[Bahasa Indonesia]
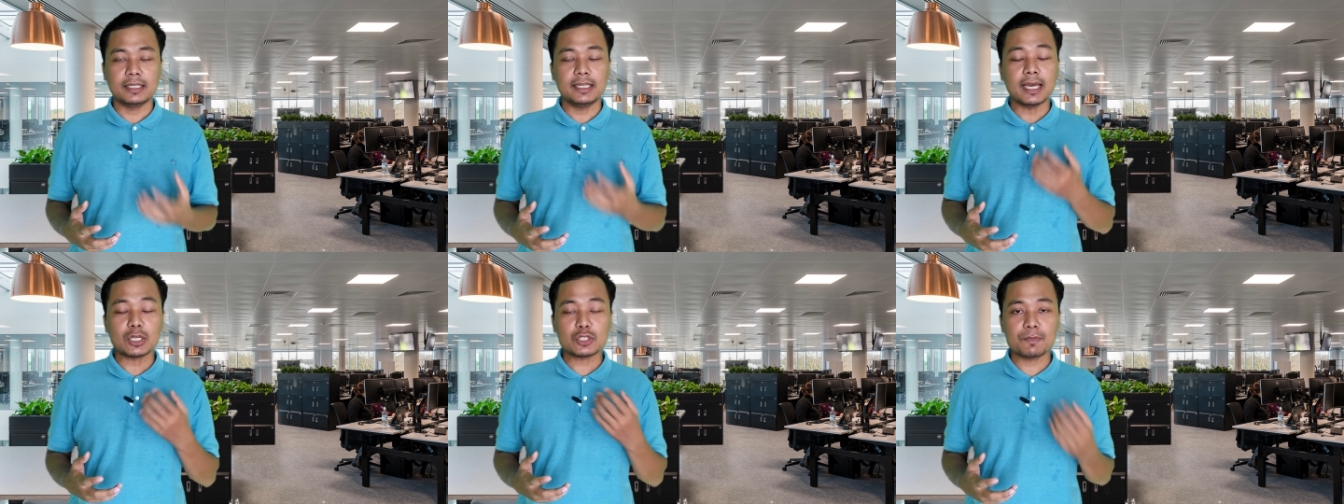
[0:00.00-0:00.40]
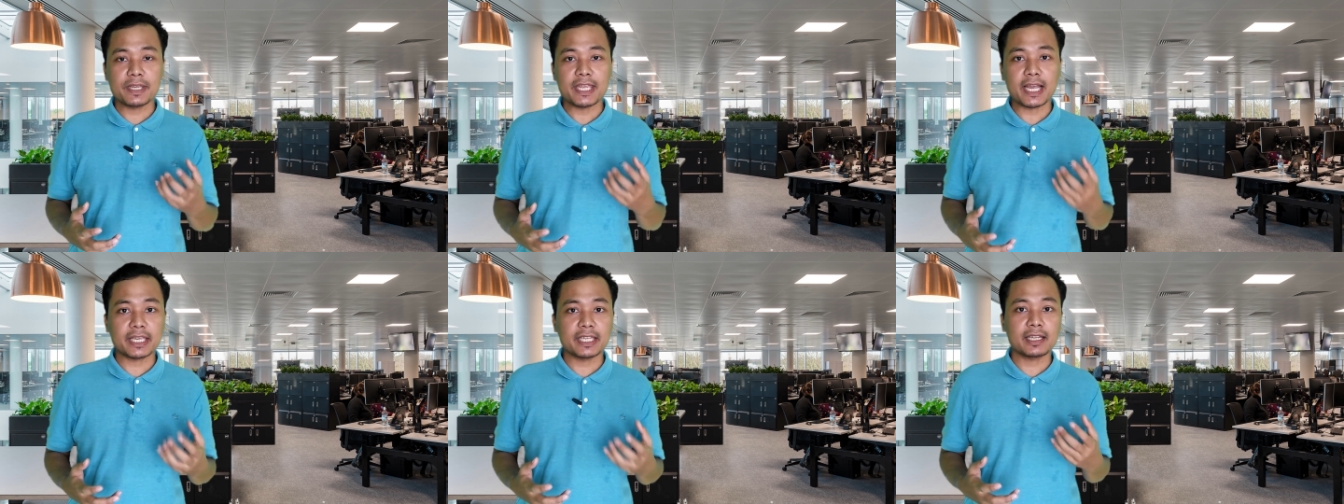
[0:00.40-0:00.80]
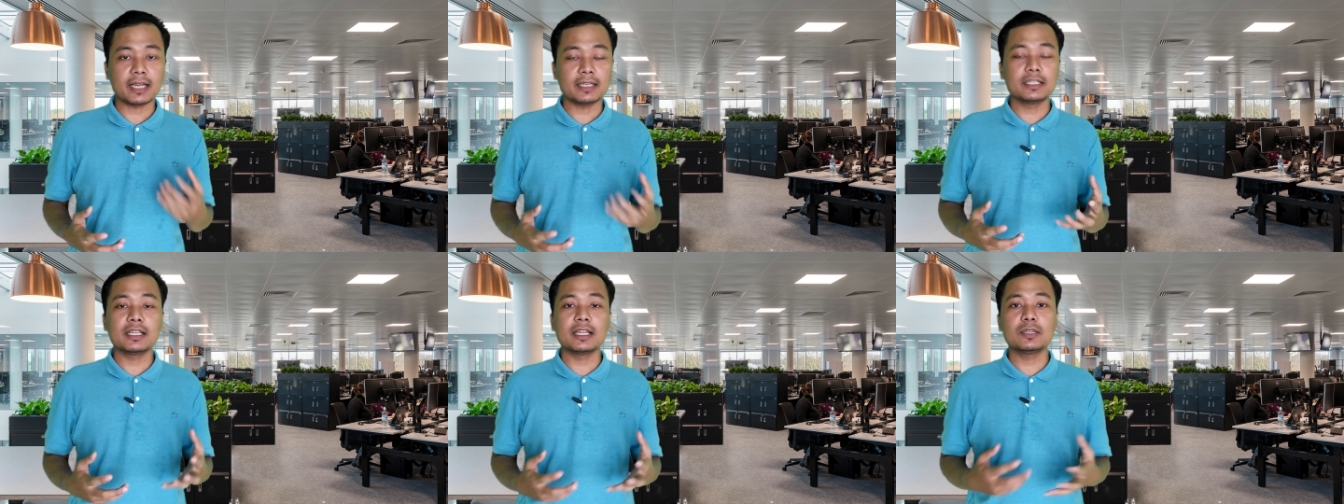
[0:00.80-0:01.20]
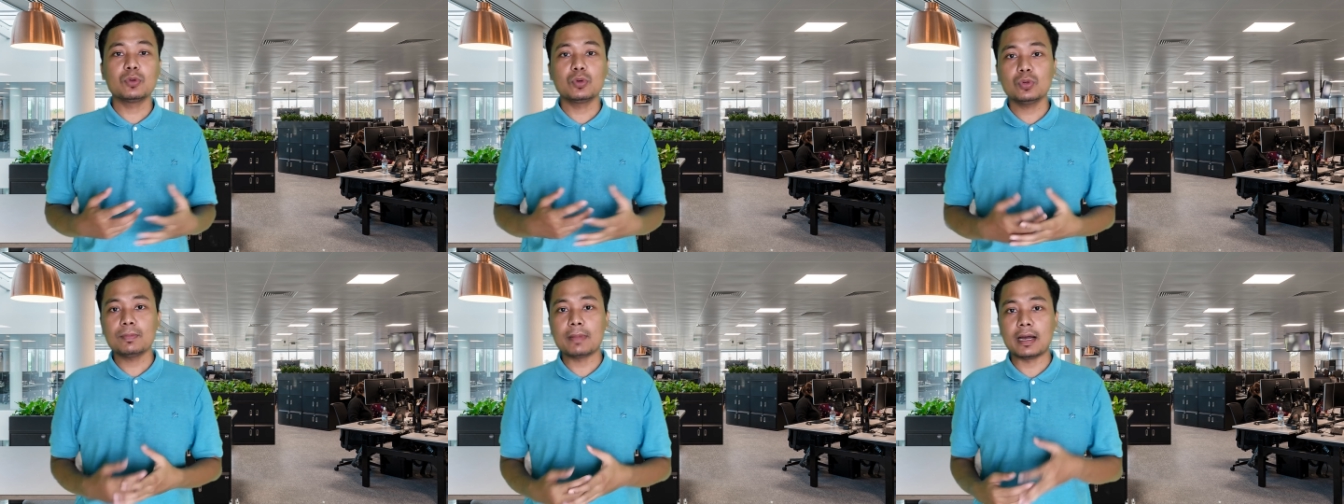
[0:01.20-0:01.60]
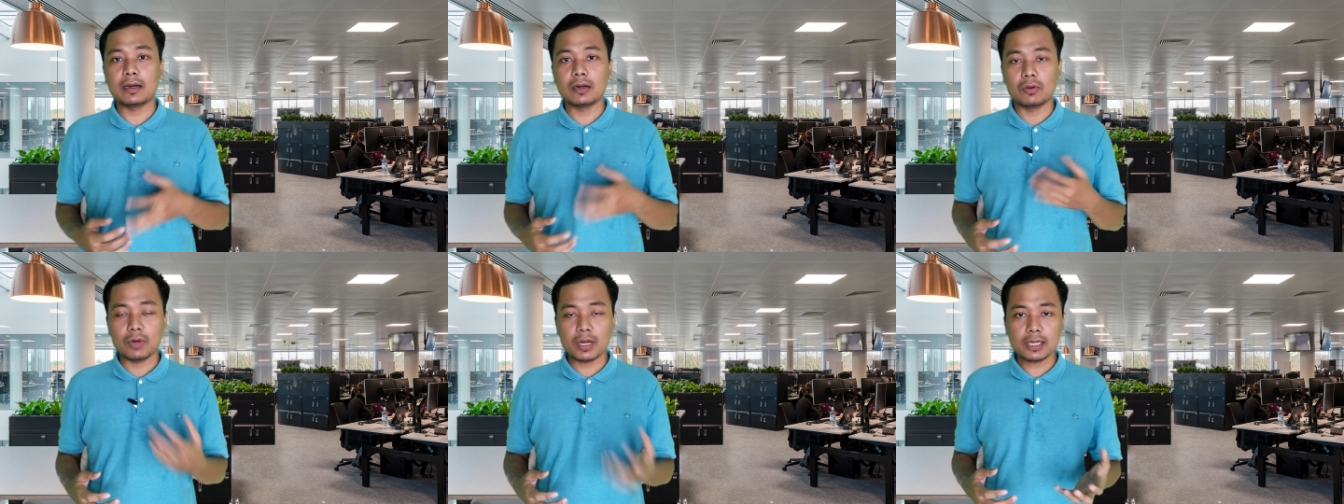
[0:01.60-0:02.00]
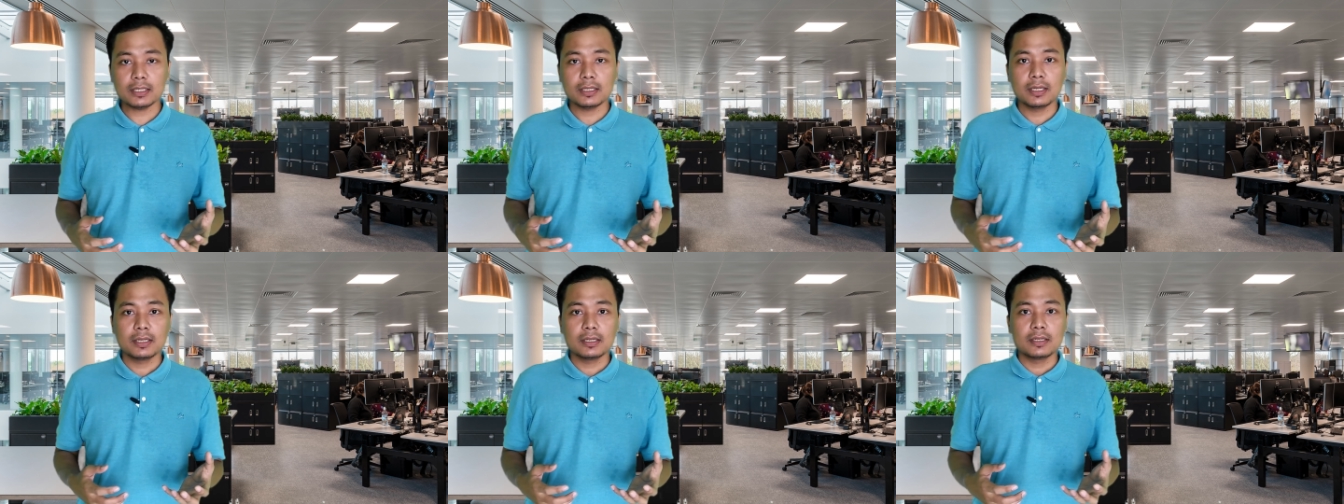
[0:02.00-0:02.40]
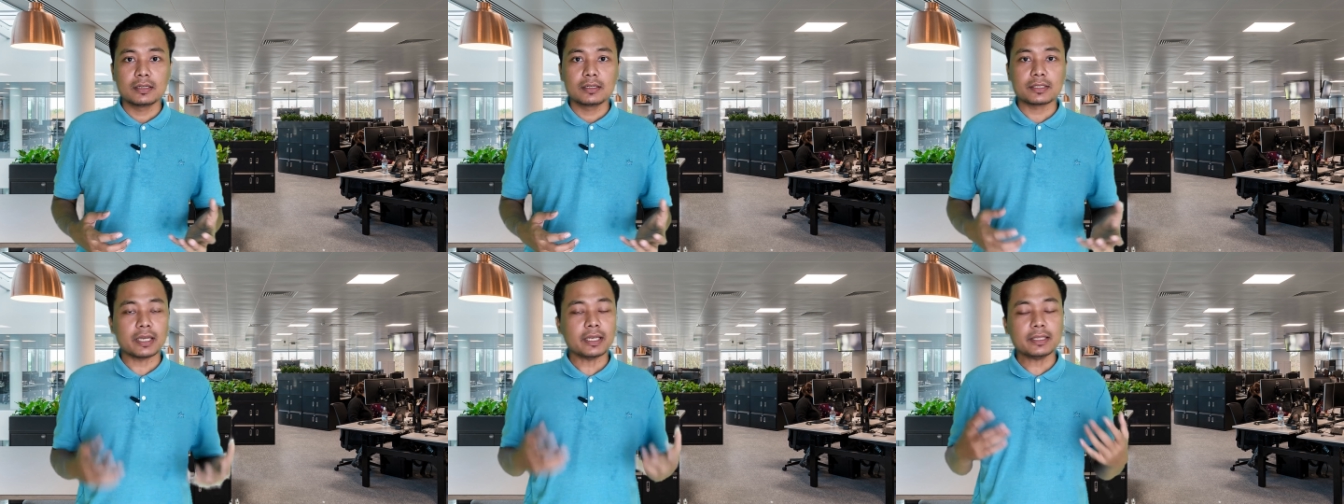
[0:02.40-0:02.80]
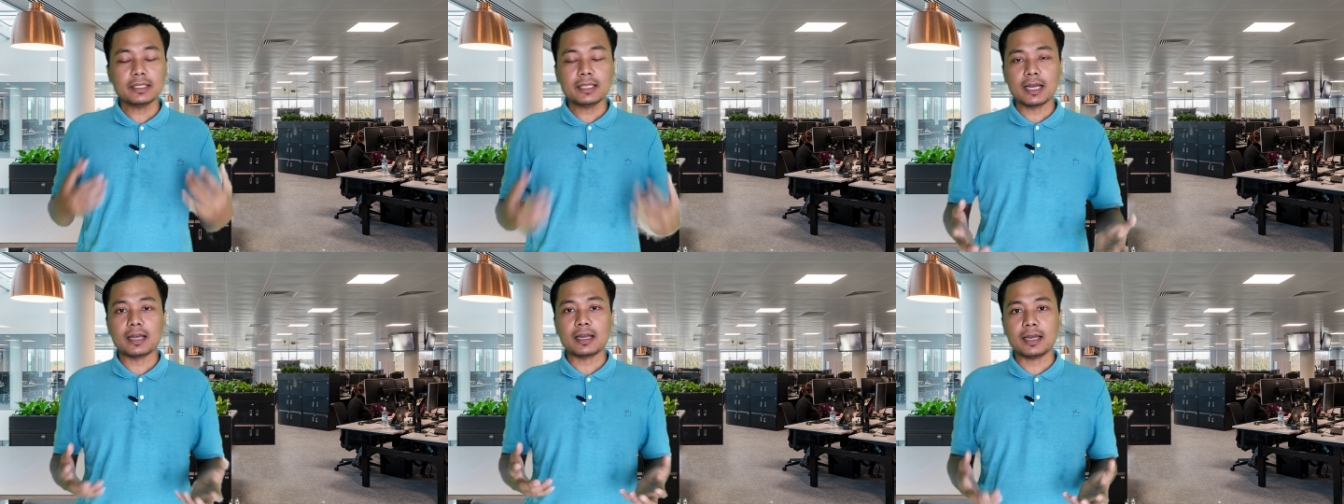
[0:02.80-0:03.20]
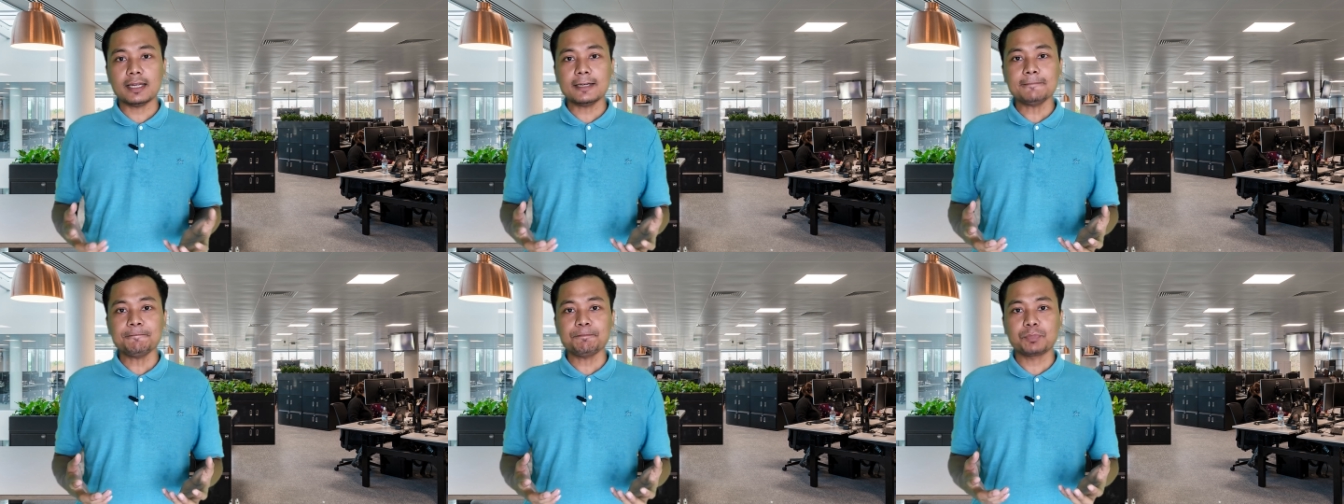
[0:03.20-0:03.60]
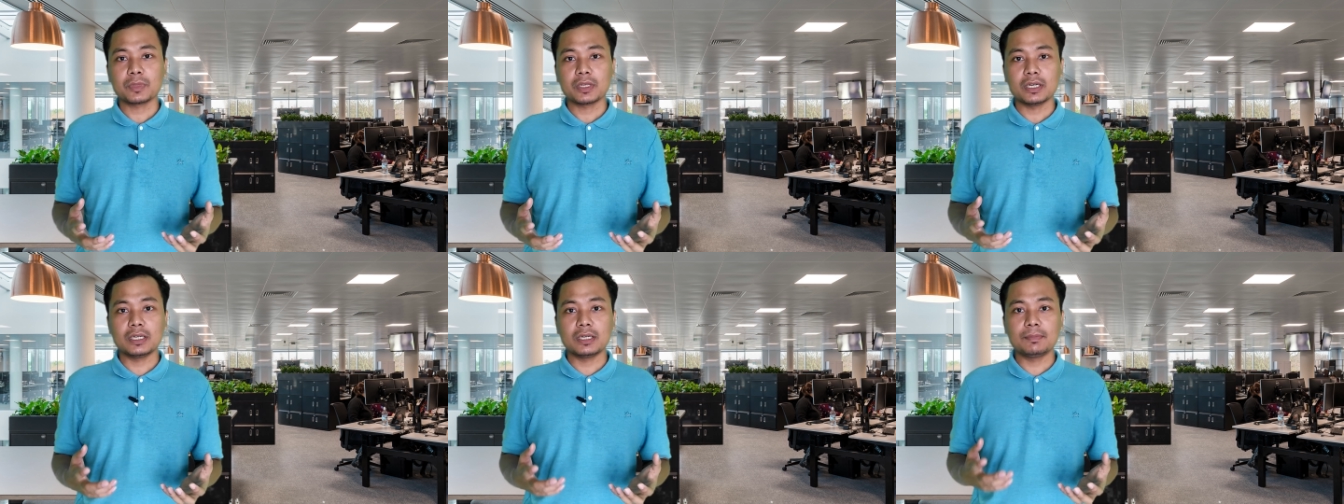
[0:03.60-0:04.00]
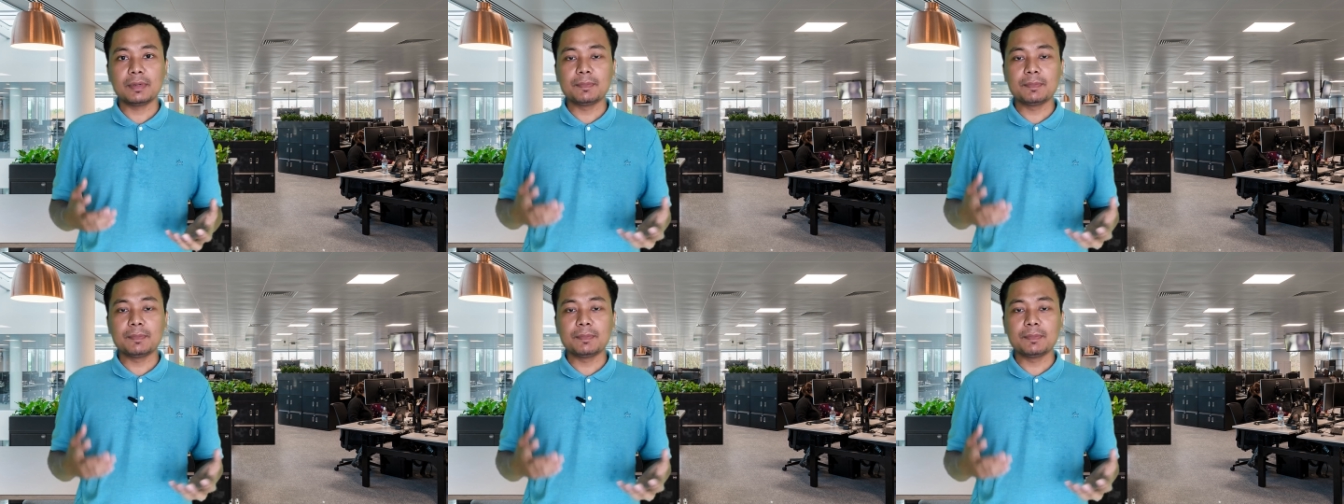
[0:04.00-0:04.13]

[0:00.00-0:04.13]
Jadi harus meyakinkan diri dulu bahwa saya tidak akan e,